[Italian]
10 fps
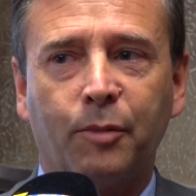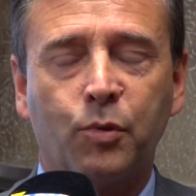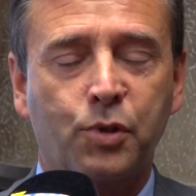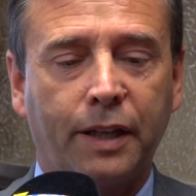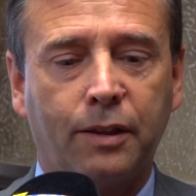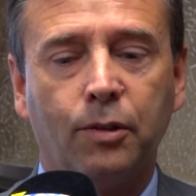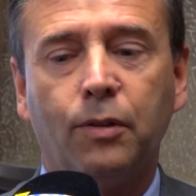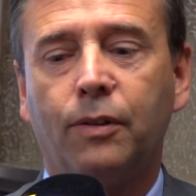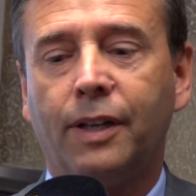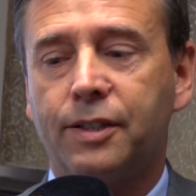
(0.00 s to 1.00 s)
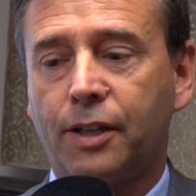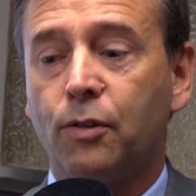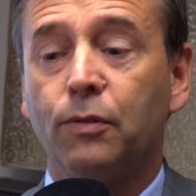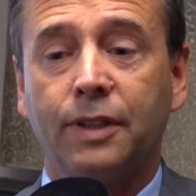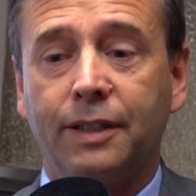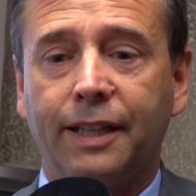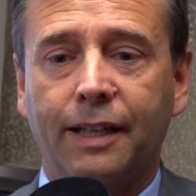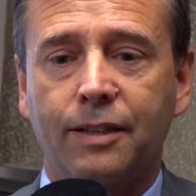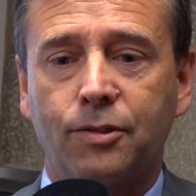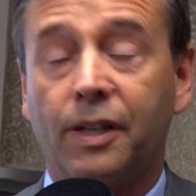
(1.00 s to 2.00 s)
Busetto, la
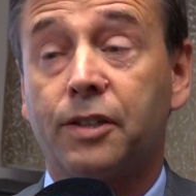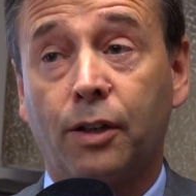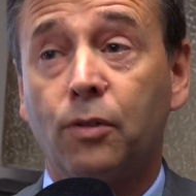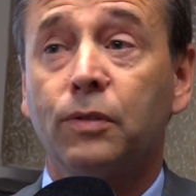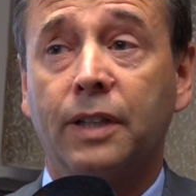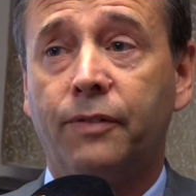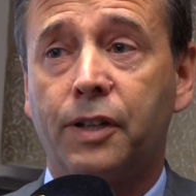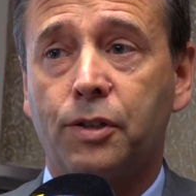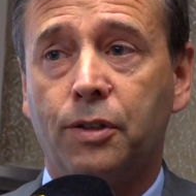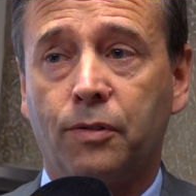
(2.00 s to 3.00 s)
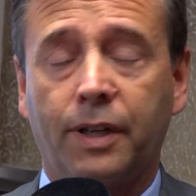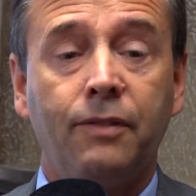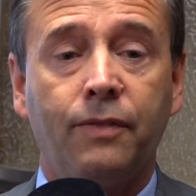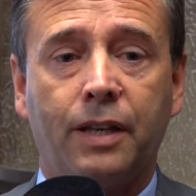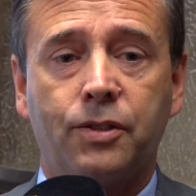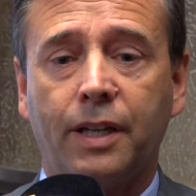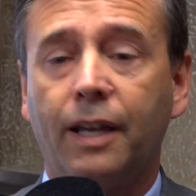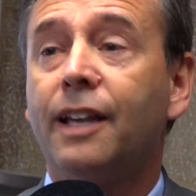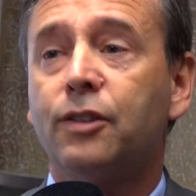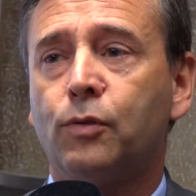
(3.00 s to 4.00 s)
seconda versione
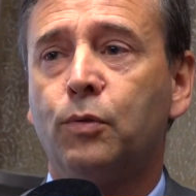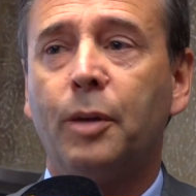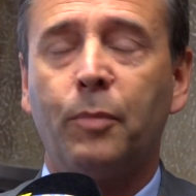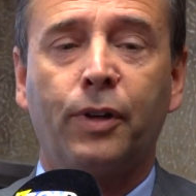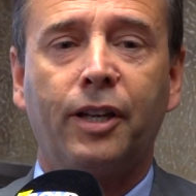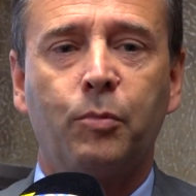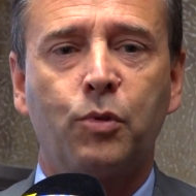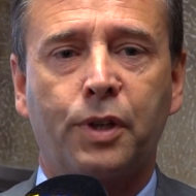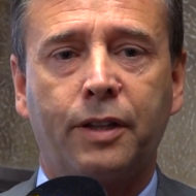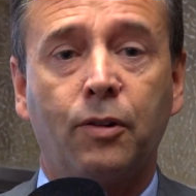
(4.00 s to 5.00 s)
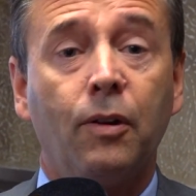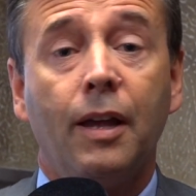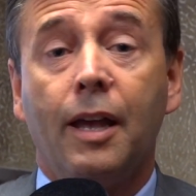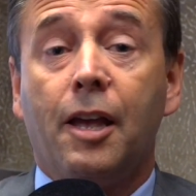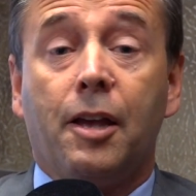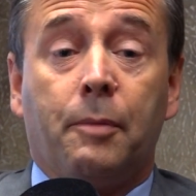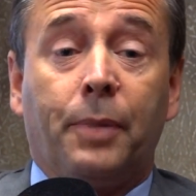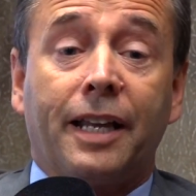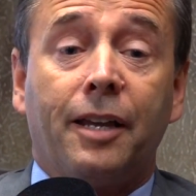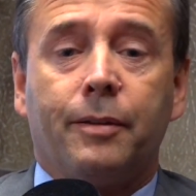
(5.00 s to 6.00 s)
invece esclude Monica Busetto,
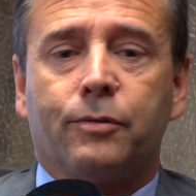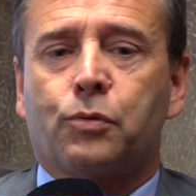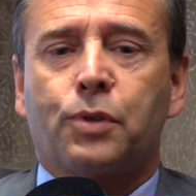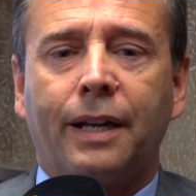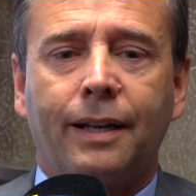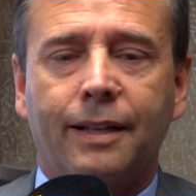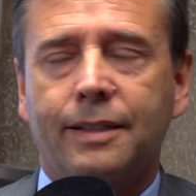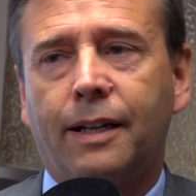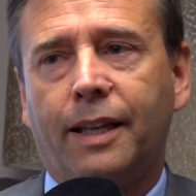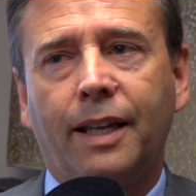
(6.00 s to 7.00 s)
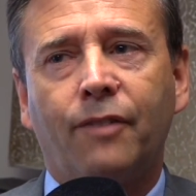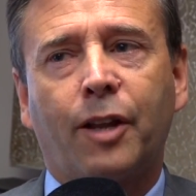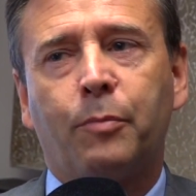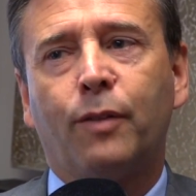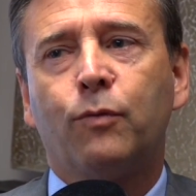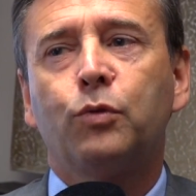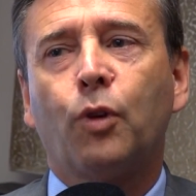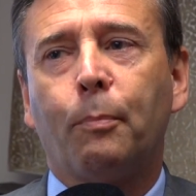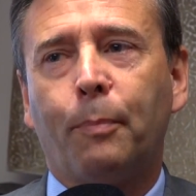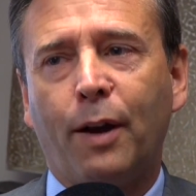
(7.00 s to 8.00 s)
perché Susanna Lazzarini avrebbe
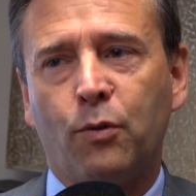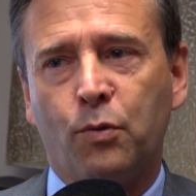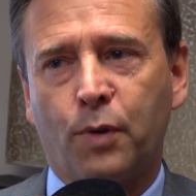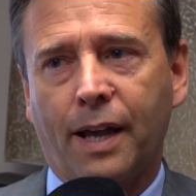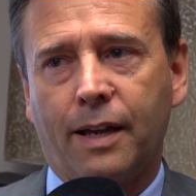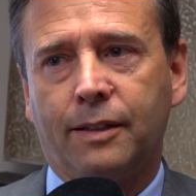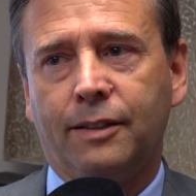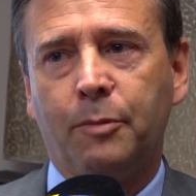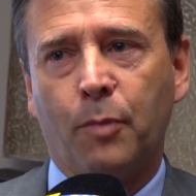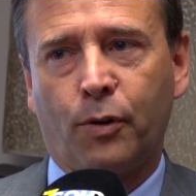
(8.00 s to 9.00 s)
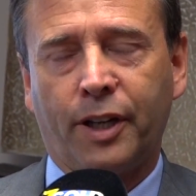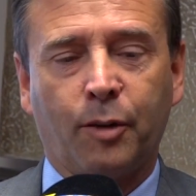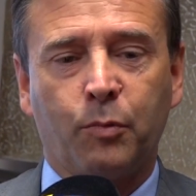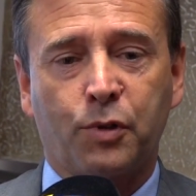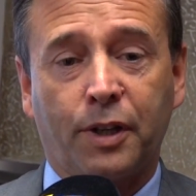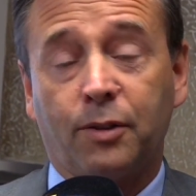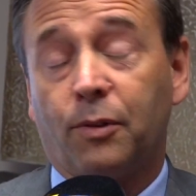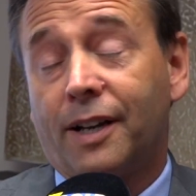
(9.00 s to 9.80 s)
avuto paura di Monica Busetto.